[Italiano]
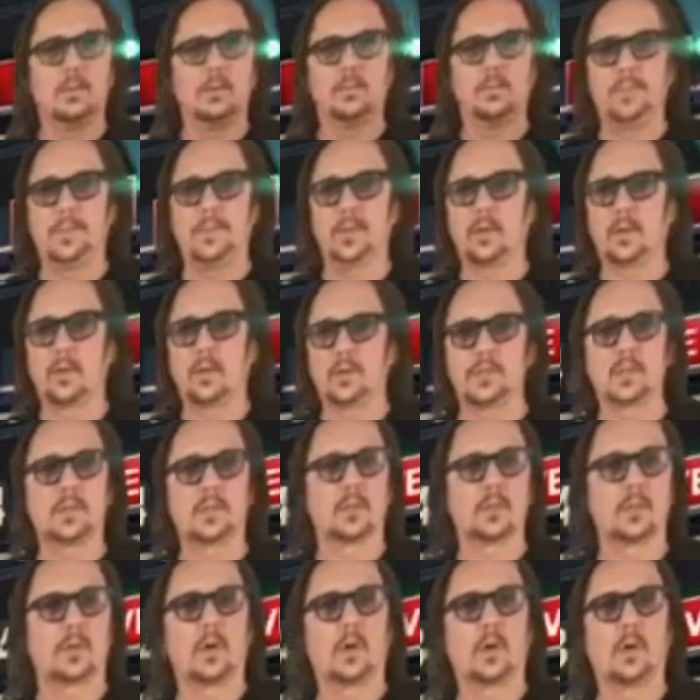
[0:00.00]
un piccolo sito
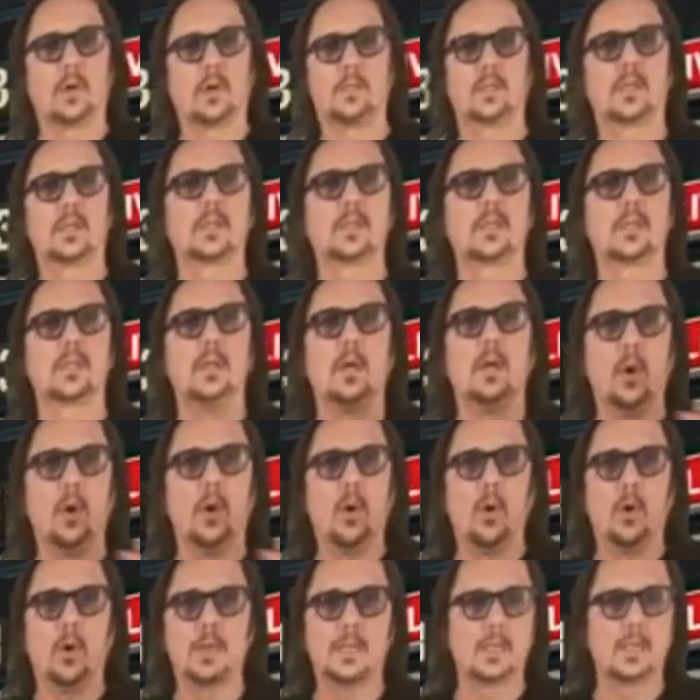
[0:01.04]
di e-commerce
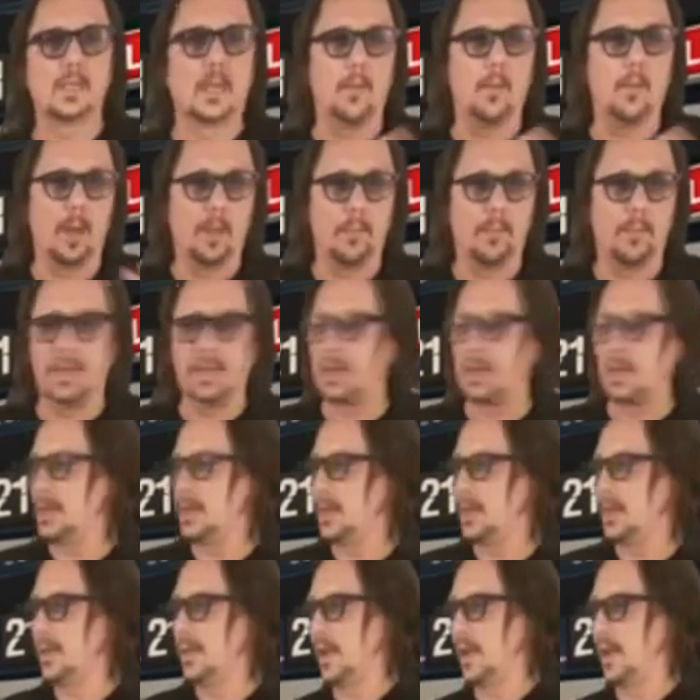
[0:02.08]
o se siamo la big,
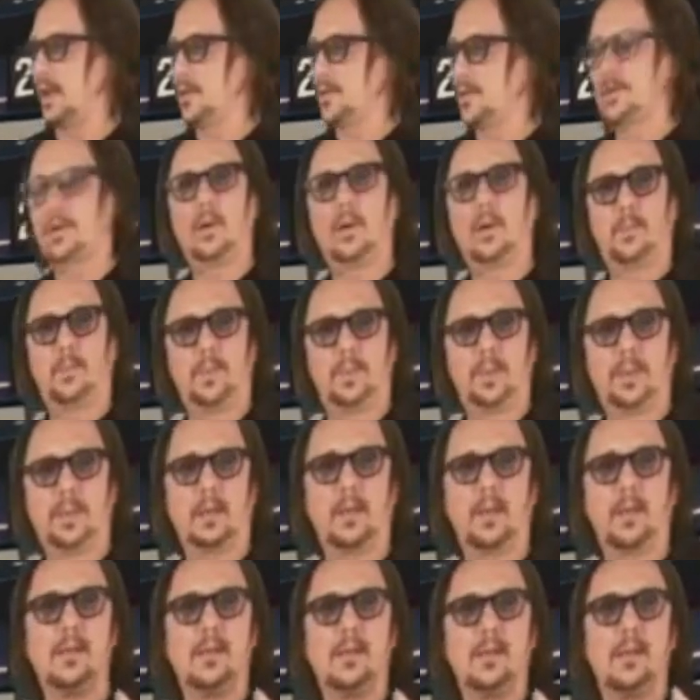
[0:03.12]
large company.
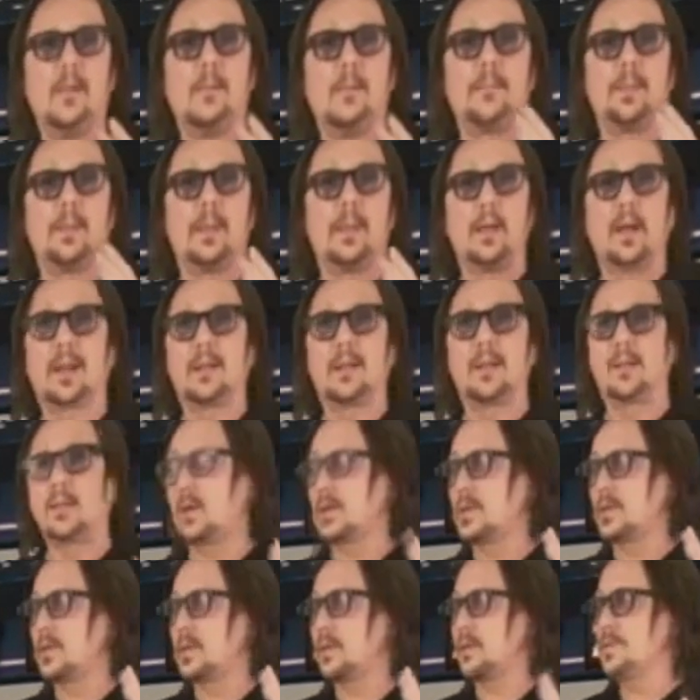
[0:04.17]
Altra
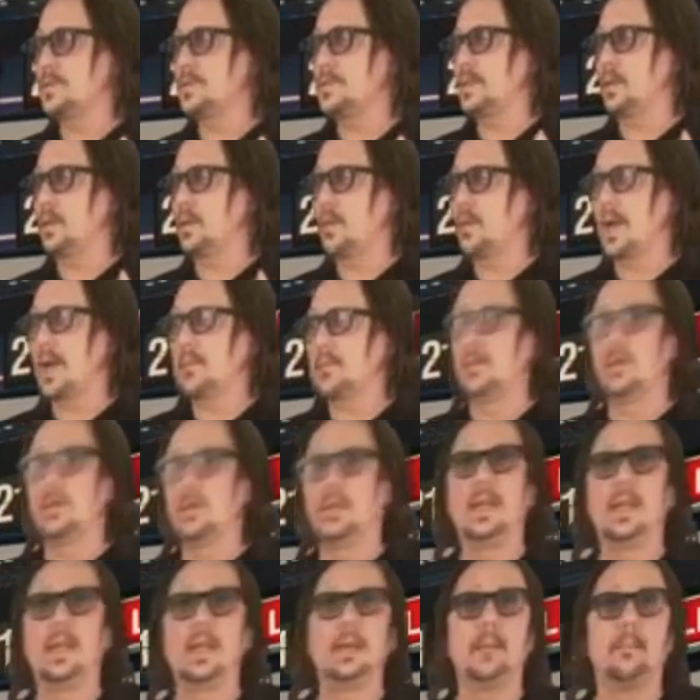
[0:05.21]
cosa, non seguiamo
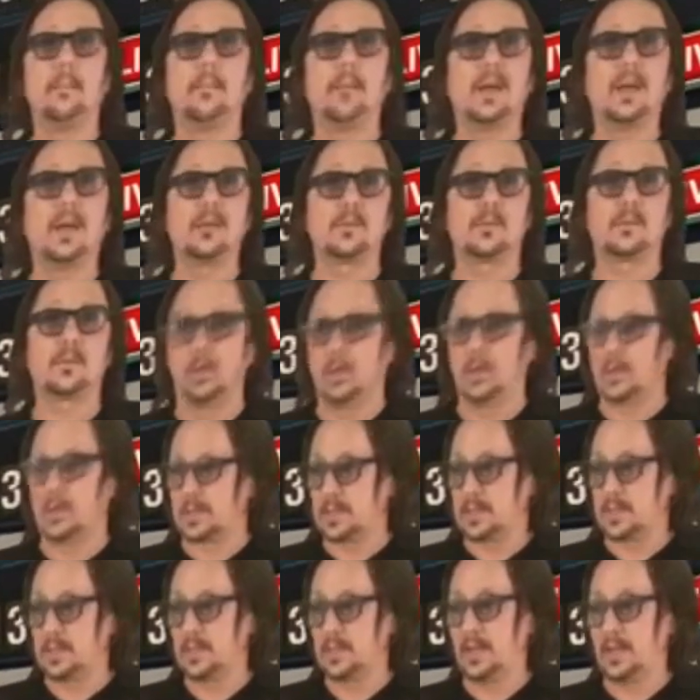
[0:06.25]
le buzzword,
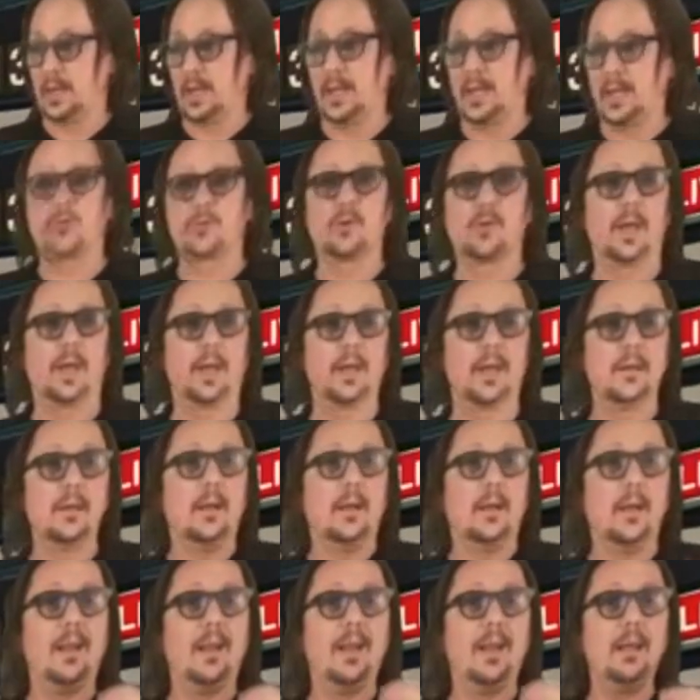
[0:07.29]
ok? Cioè
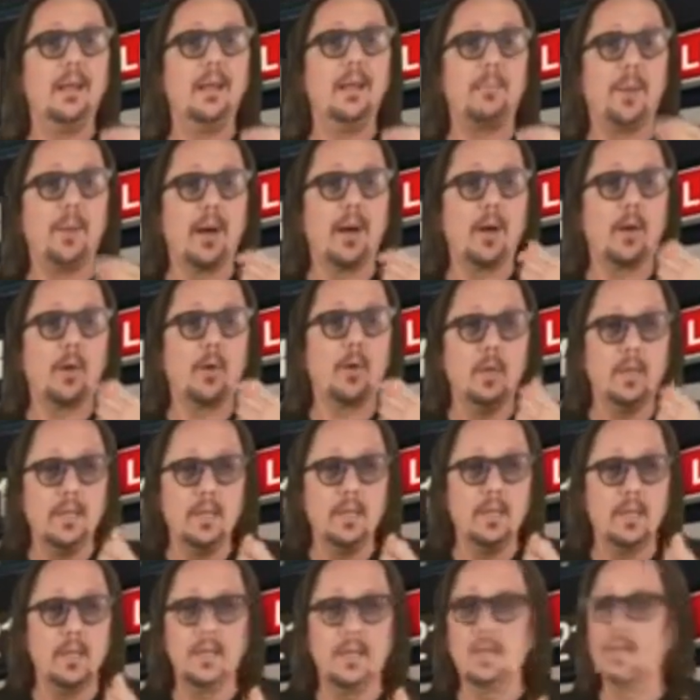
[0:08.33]
le
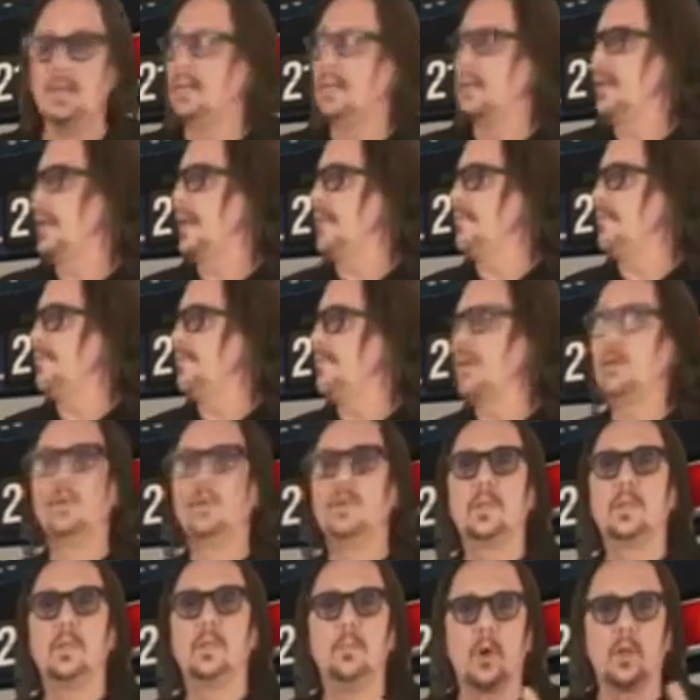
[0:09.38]
paroline che vanno
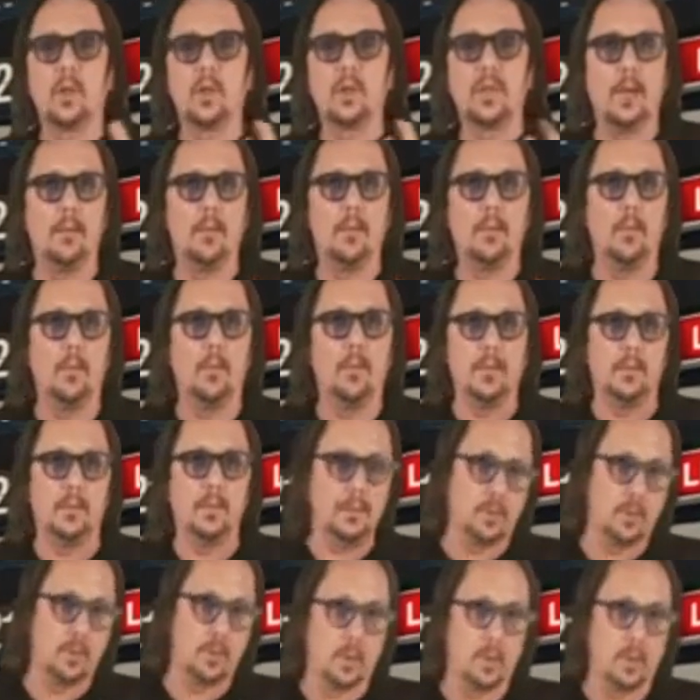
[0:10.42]
di moda al
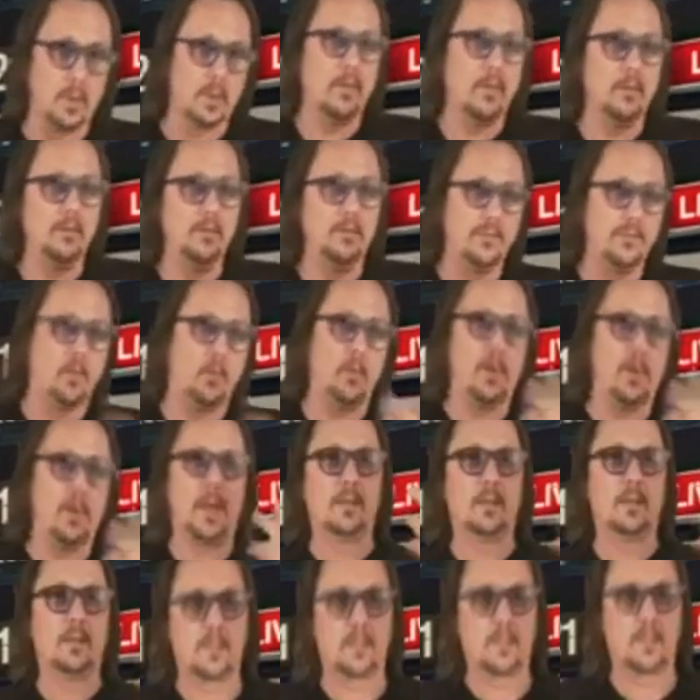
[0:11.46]
momento.
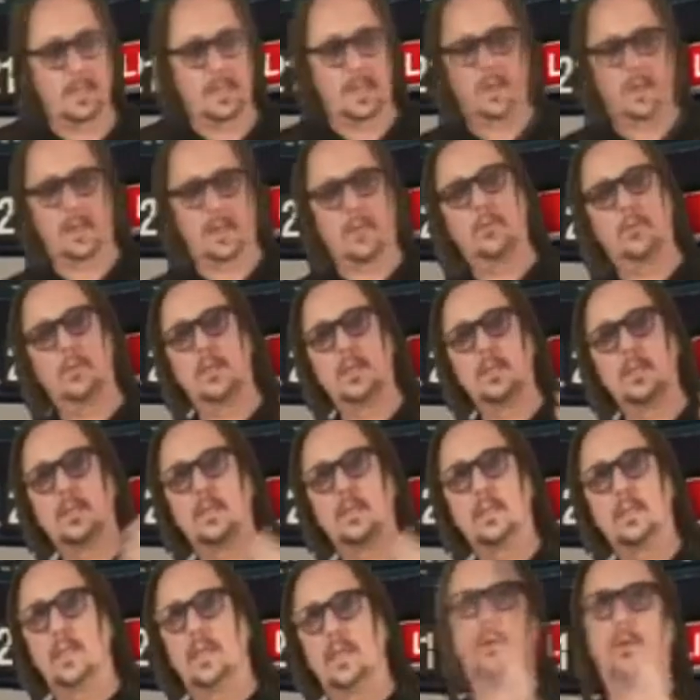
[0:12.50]
Influencer non
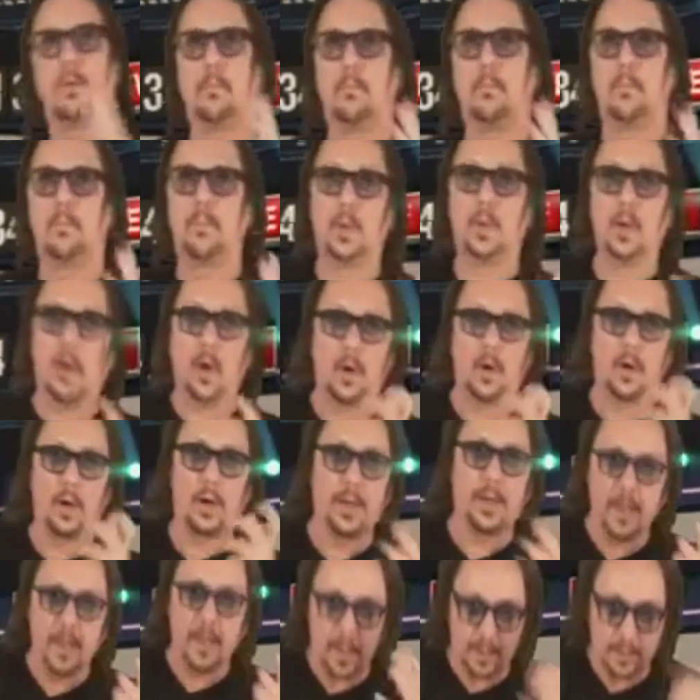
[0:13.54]
esistevano,
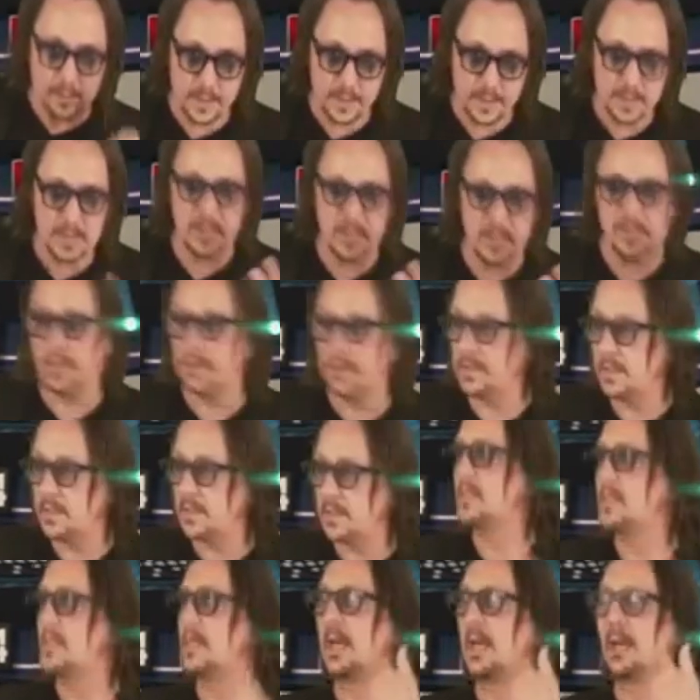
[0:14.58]
blogger non esisteva, adesso
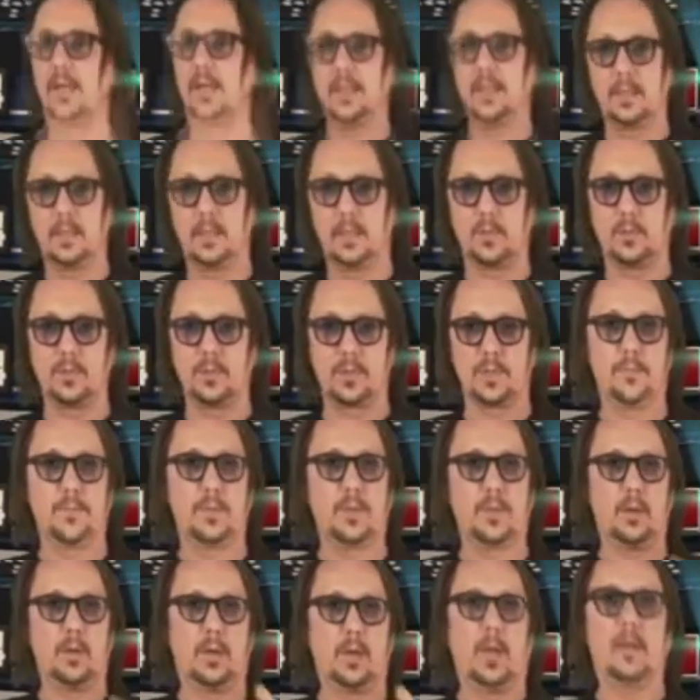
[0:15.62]
esiste, avanti così,
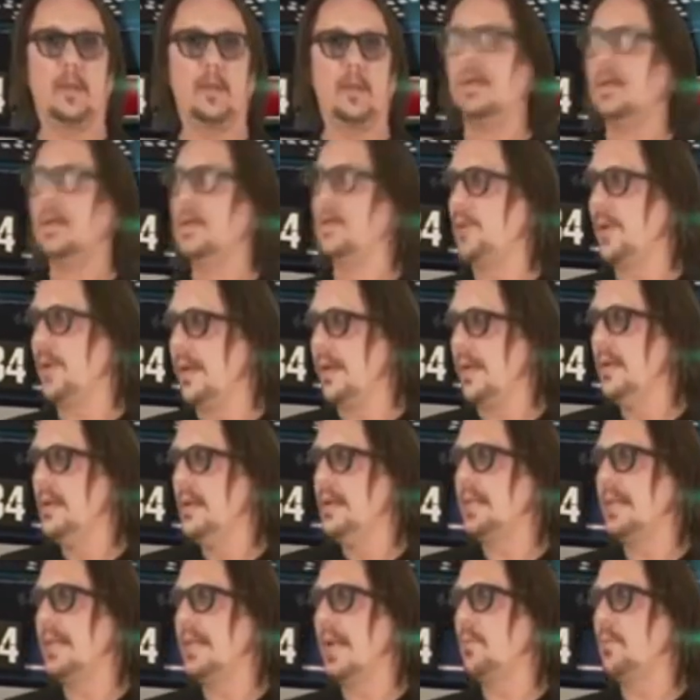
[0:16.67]
ok? Cioè
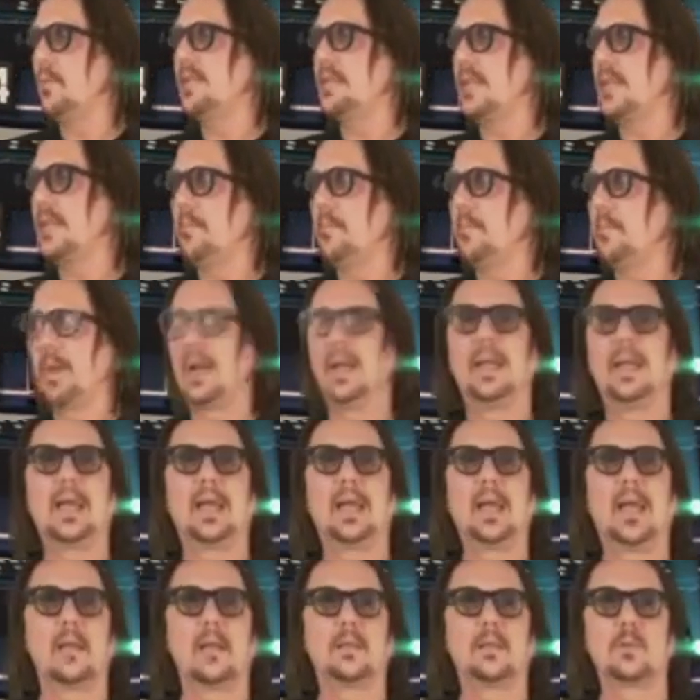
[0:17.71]
siamo sempre
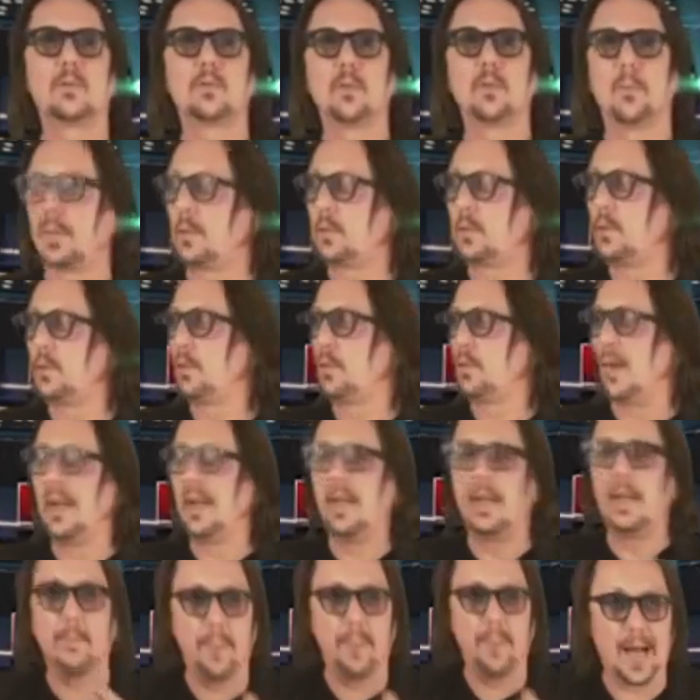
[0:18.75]
legati soprattutto
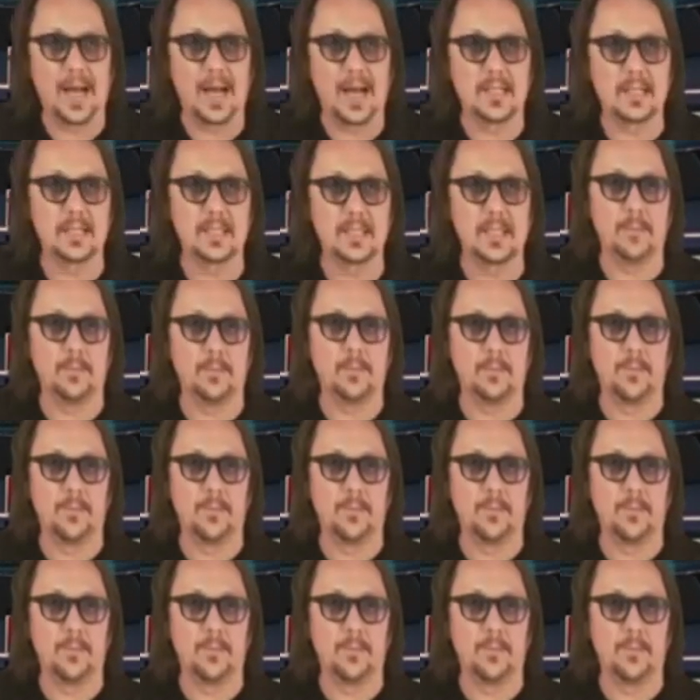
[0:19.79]
alle basi,